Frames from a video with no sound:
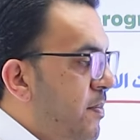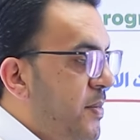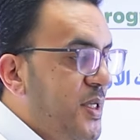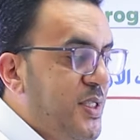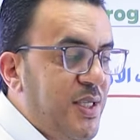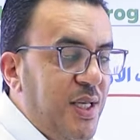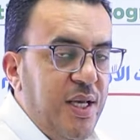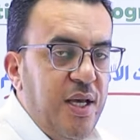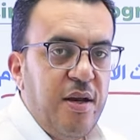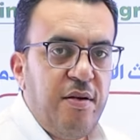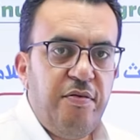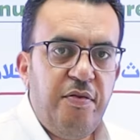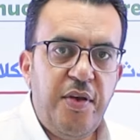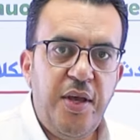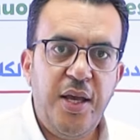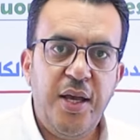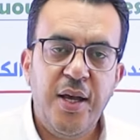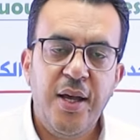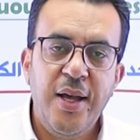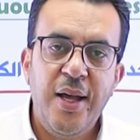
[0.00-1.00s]
بيصير
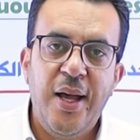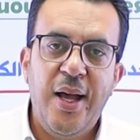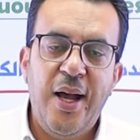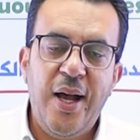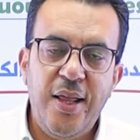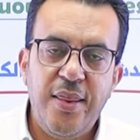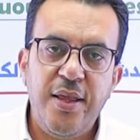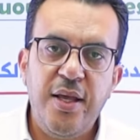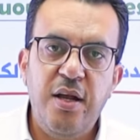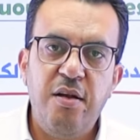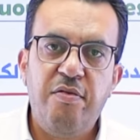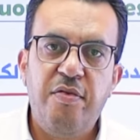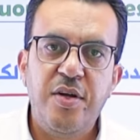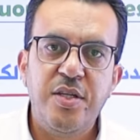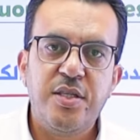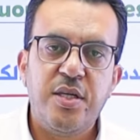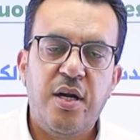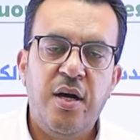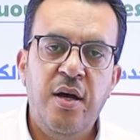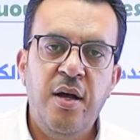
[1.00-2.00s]
في هذه
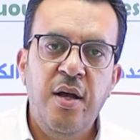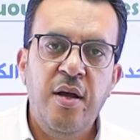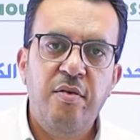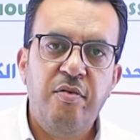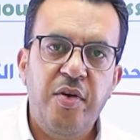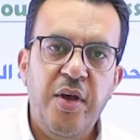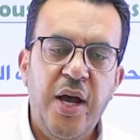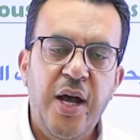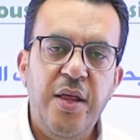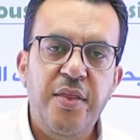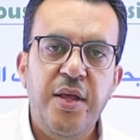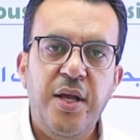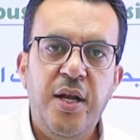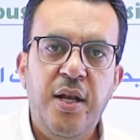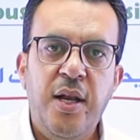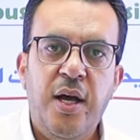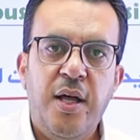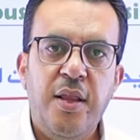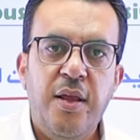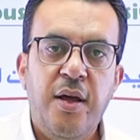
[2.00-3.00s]
الفتره في هذه
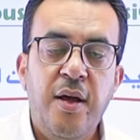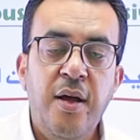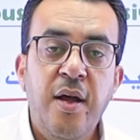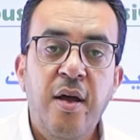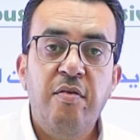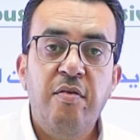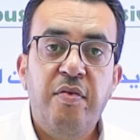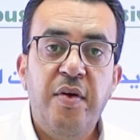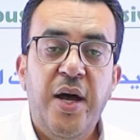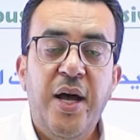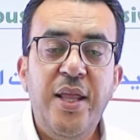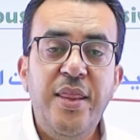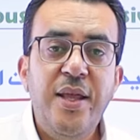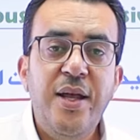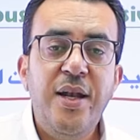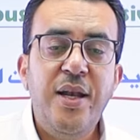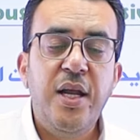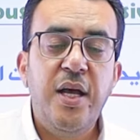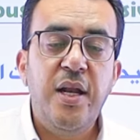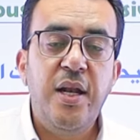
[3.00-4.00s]
اللحظه فهذا
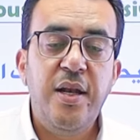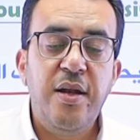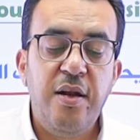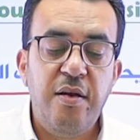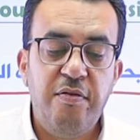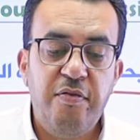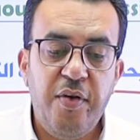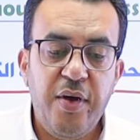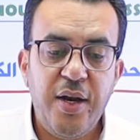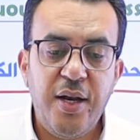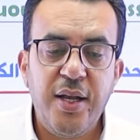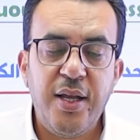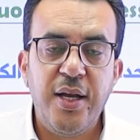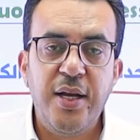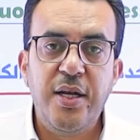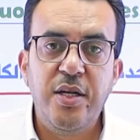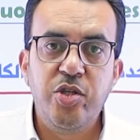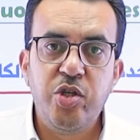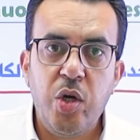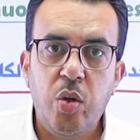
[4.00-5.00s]
الفرق
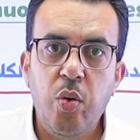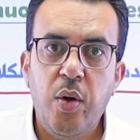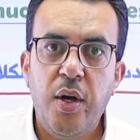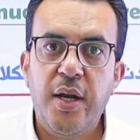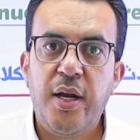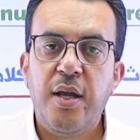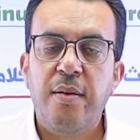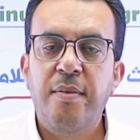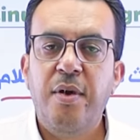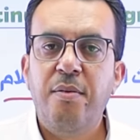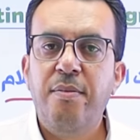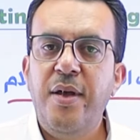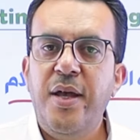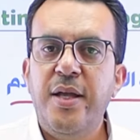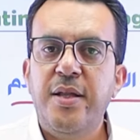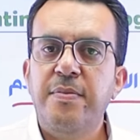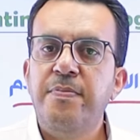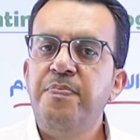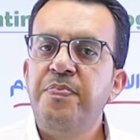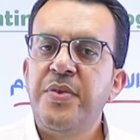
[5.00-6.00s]
الجوهري ما
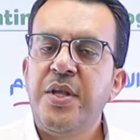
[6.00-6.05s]
بين